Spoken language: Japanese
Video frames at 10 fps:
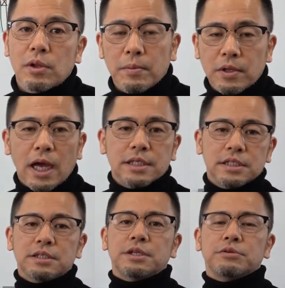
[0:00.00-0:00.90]
ても大
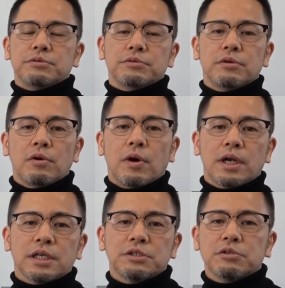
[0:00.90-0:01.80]
事っていうお
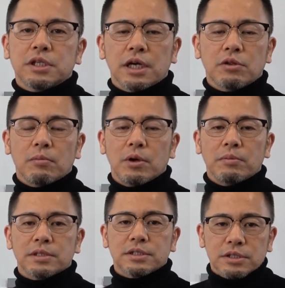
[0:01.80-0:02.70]
話をしたいと思い
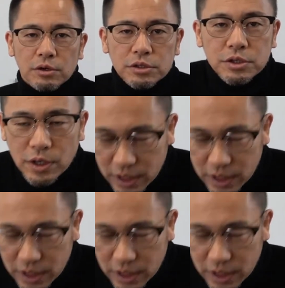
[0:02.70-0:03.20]
ますよろしくお